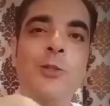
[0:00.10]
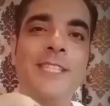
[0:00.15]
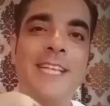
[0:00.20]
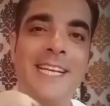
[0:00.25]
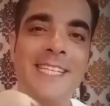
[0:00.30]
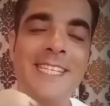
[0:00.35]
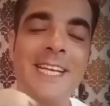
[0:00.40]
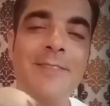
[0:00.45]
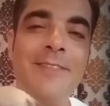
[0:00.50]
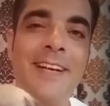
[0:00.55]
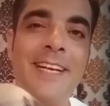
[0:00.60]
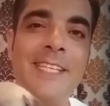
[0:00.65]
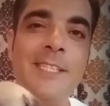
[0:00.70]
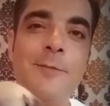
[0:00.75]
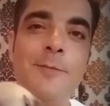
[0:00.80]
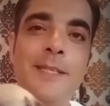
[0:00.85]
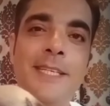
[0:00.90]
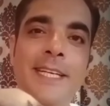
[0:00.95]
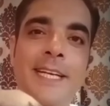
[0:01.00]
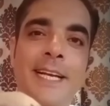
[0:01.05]
कुछ ऐसे
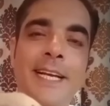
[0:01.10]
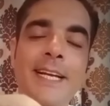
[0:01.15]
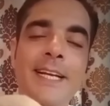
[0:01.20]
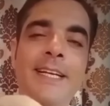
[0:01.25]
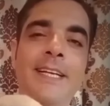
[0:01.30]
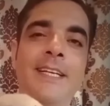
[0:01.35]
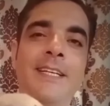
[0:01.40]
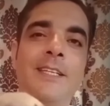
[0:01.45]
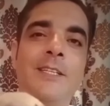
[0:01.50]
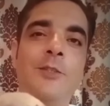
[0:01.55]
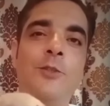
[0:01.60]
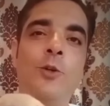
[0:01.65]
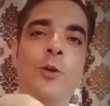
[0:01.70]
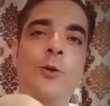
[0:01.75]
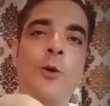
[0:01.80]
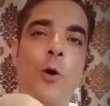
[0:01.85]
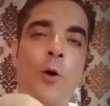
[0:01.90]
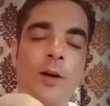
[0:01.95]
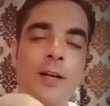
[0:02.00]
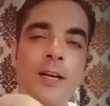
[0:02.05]
फ्रेंड्स भी हैं
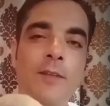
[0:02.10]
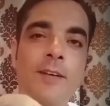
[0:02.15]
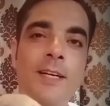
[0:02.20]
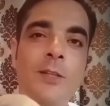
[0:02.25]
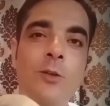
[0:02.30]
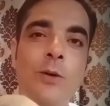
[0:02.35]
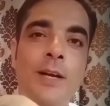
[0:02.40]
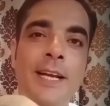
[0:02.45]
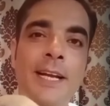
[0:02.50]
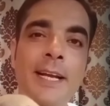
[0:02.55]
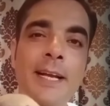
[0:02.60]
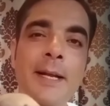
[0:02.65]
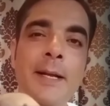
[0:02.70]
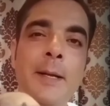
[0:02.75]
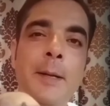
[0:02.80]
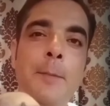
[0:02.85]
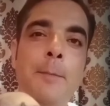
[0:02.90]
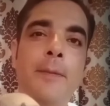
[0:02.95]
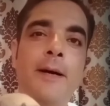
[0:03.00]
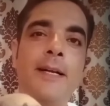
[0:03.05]
जो डॉग लवर तो हैं
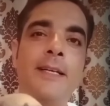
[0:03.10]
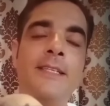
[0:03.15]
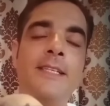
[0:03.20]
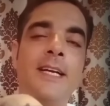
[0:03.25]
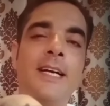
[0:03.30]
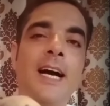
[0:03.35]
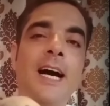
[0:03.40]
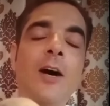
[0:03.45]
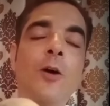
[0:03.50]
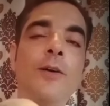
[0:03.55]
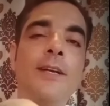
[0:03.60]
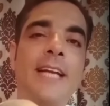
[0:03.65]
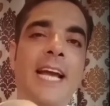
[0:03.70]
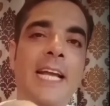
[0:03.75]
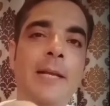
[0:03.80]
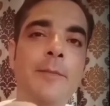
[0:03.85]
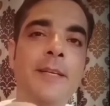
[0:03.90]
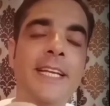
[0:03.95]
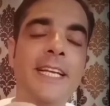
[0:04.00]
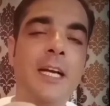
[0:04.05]
पर जगह और
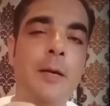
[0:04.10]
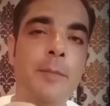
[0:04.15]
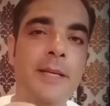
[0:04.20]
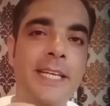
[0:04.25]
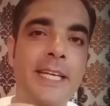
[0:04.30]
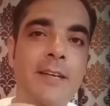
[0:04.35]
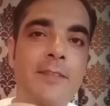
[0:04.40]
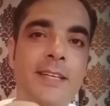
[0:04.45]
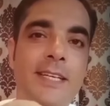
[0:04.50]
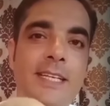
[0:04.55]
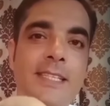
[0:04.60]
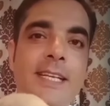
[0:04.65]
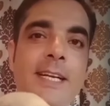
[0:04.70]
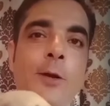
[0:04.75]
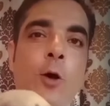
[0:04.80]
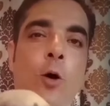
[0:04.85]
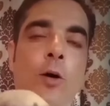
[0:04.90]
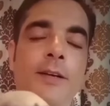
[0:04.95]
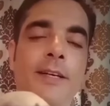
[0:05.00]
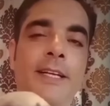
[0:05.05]
टाइम की कमी की वजह
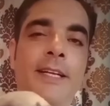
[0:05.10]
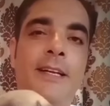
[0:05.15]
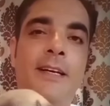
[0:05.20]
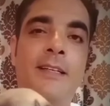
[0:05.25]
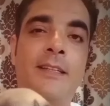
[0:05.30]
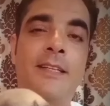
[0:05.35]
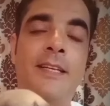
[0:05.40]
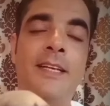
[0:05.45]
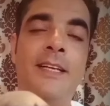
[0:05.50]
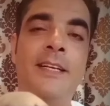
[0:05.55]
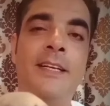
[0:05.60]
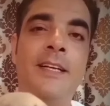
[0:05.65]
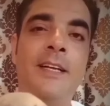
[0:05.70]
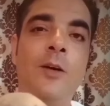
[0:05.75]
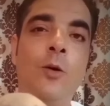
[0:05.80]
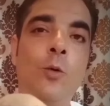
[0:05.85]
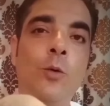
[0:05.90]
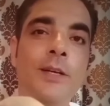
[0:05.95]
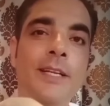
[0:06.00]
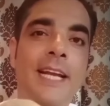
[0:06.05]
से डॉग नहीं रखते
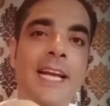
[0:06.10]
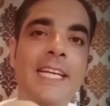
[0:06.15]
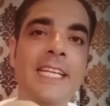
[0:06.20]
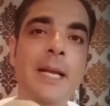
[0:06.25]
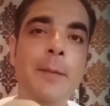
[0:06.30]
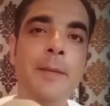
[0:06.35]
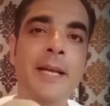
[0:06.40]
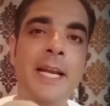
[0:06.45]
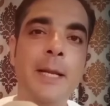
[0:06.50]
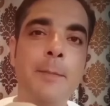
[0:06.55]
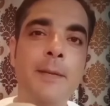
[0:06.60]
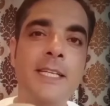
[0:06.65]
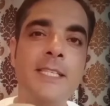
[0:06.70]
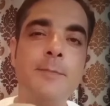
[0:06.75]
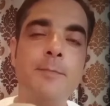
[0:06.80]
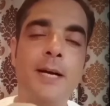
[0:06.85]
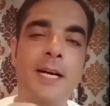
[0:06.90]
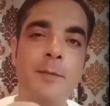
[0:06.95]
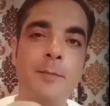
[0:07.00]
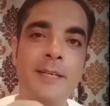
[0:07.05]
उनके लिए मेरे
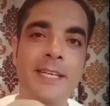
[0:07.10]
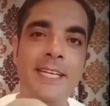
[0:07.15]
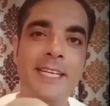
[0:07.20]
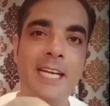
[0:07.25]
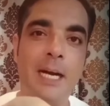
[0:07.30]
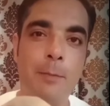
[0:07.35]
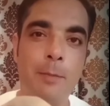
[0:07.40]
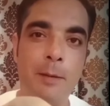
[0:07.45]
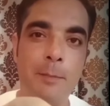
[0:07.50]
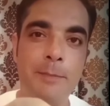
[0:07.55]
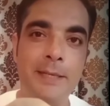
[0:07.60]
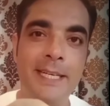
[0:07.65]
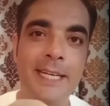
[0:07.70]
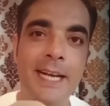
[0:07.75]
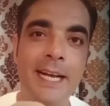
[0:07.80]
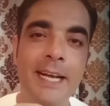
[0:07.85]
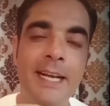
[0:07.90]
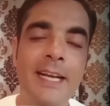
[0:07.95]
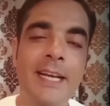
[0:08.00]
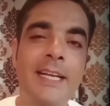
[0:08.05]
पास पग ब्रीड का पपी
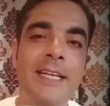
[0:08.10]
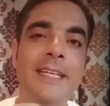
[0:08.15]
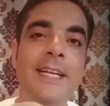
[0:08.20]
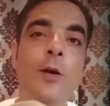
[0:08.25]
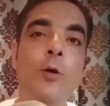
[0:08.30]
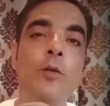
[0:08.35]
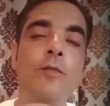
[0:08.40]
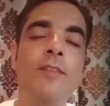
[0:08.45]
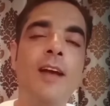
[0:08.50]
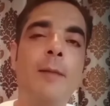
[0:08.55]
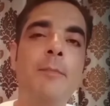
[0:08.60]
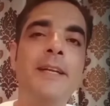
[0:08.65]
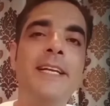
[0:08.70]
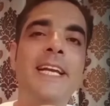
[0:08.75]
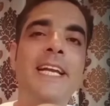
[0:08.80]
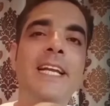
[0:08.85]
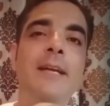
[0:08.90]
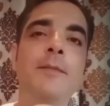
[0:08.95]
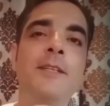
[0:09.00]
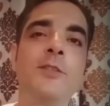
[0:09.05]
है ये उन
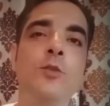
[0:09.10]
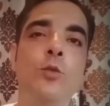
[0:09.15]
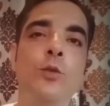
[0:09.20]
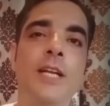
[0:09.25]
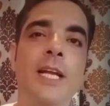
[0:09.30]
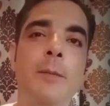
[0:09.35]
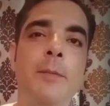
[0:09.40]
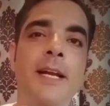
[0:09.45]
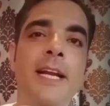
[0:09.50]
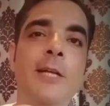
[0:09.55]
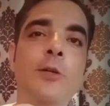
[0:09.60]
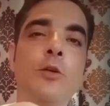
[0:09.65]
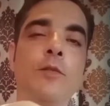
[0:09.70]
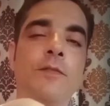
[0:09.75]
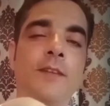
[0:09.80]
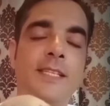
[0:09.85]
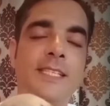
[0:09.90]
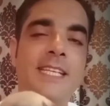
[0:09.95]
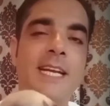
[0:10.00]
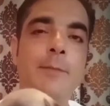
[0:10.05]
फैमिली के लिए भी सूटेबल है जो
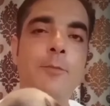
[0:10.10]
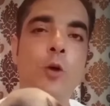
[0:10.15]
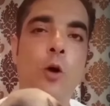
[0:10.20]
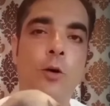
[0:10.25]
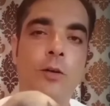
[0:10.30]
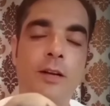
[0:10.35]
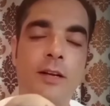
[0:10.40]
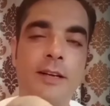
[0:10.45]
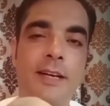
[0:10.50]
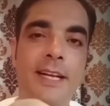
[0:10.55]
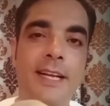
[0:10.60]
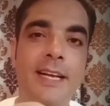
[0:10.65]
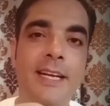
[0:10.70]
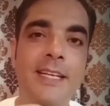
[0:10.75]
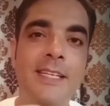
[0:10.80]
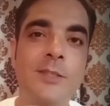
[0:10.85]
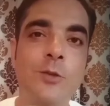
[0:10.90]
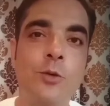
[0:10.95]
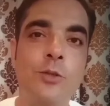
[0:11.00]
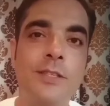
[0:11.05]
फर्स्ट टाइम डॉग रखने के
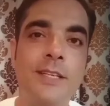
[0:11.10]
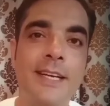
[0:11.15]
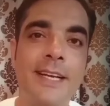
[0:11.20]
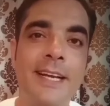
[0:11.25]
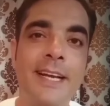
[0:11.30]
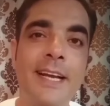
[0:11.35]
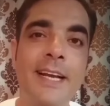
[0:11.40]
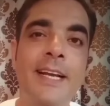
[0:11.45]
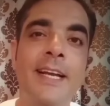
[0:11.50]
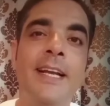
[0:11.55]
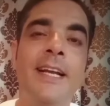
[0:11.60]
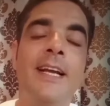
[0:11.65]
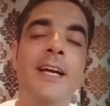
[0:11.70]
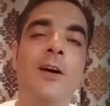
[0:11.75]
लिए सोच रहे हैं